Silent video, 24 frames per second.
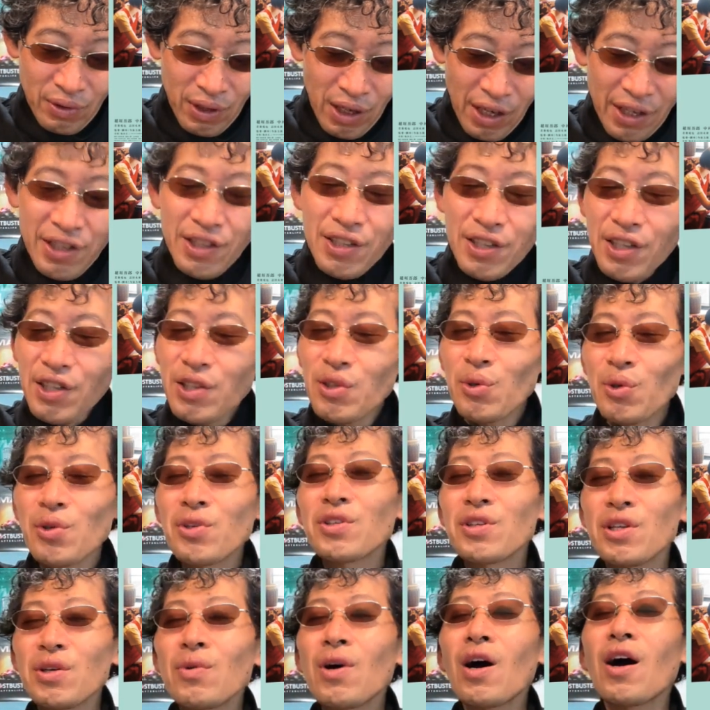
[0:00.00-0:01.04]
限りにお
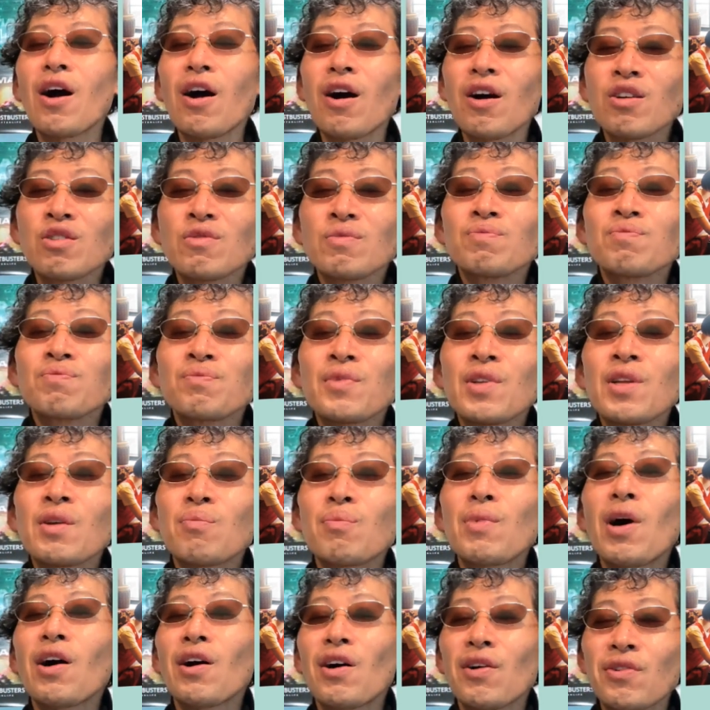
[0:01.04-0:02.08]
いては
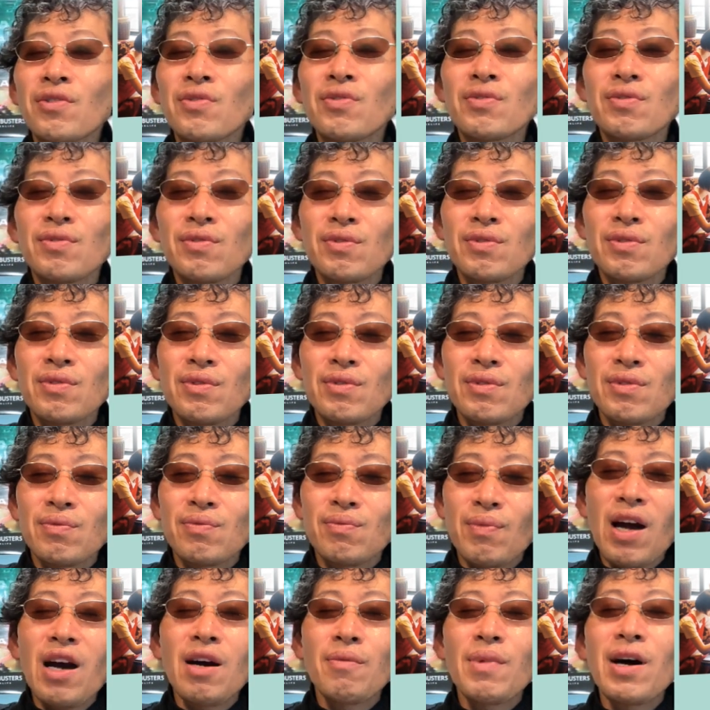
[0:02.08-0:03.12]
まあ
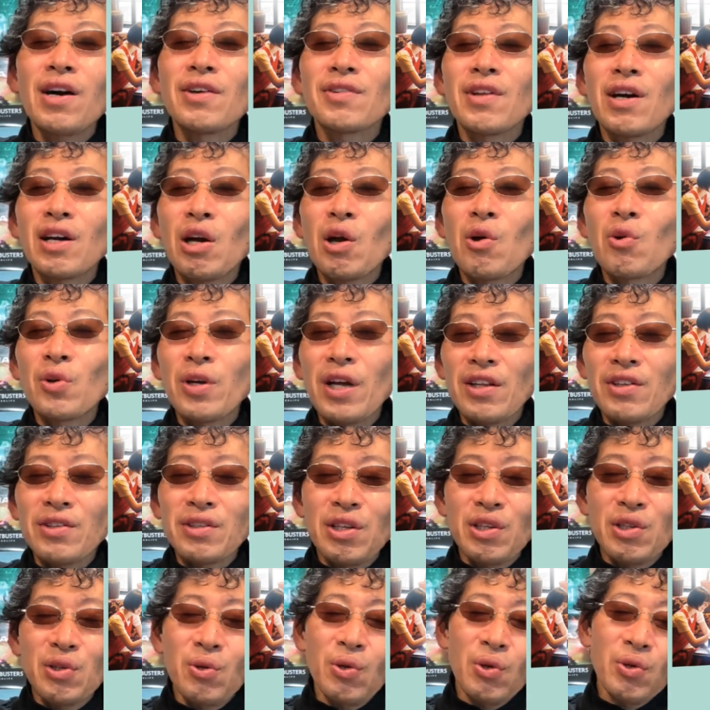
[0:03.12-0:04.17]
まあまあ仲良くやっ
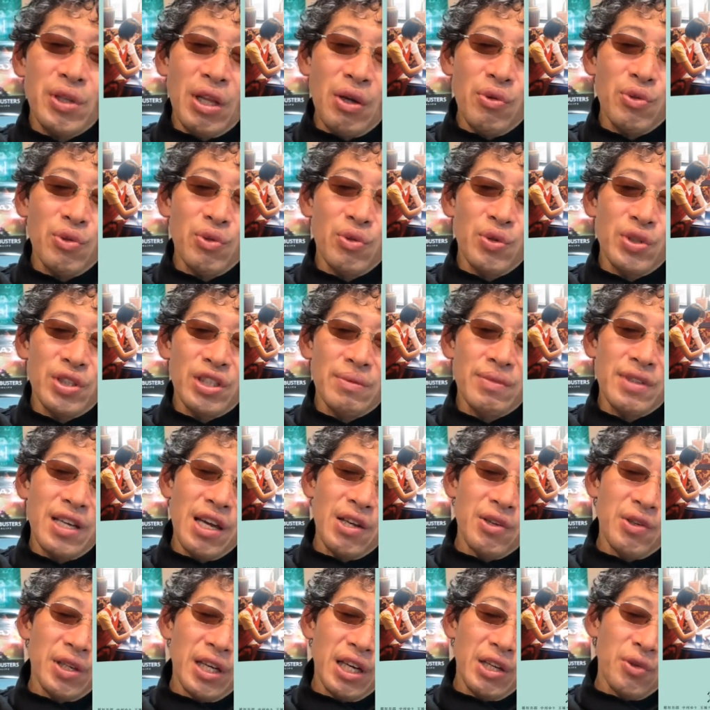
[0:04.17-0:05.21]
てるような夫婦に見
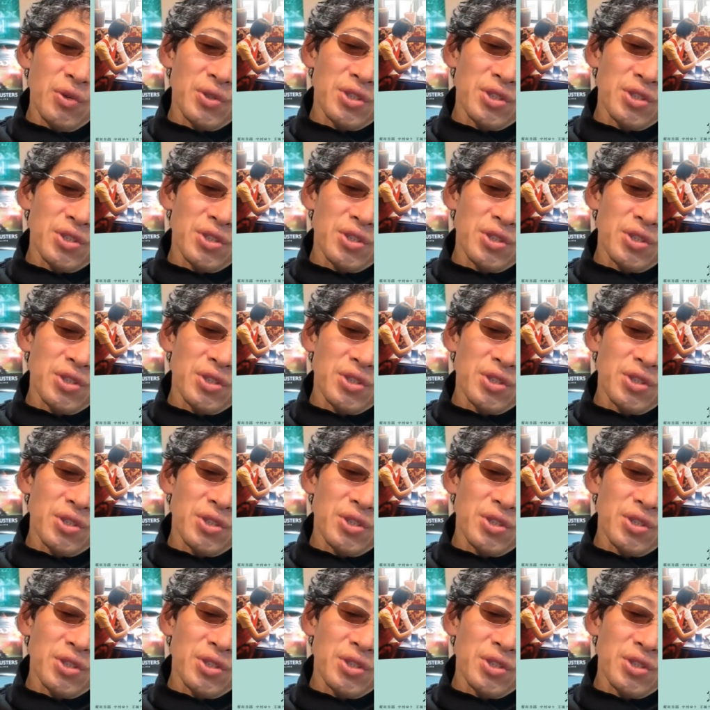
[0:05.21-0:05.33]
えるけ